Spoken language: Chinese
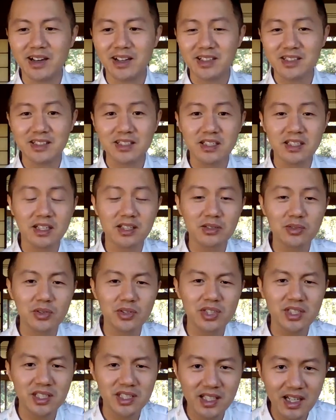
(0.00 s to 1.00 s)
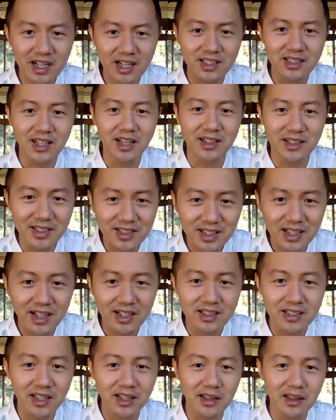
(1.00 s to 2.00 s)
之前说下沉下
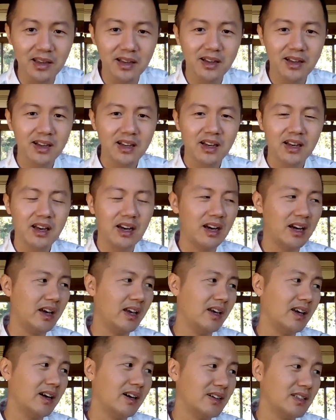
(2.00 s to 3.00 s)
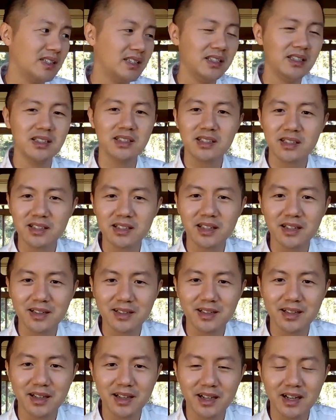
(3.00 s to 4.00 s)
沉，哎呀，其实这
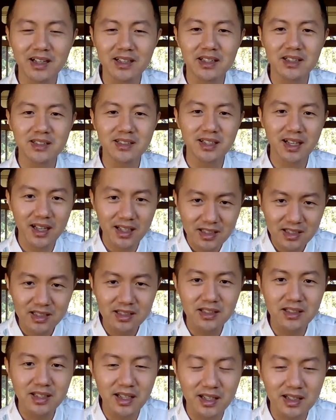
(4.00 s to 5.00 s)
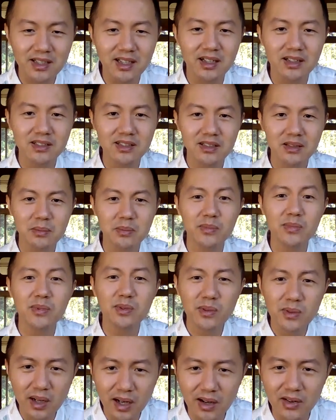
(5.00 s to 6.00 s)
你看这三四线城市
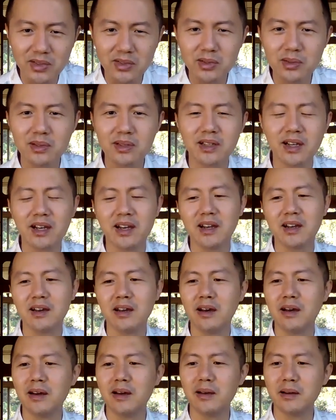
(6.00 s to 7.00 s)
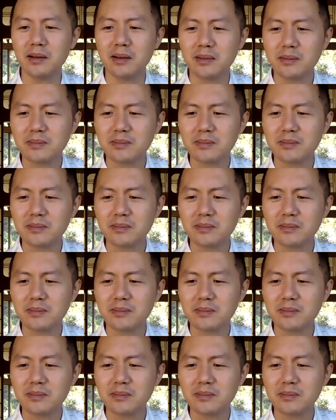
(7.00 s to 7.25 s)
不好做的啊！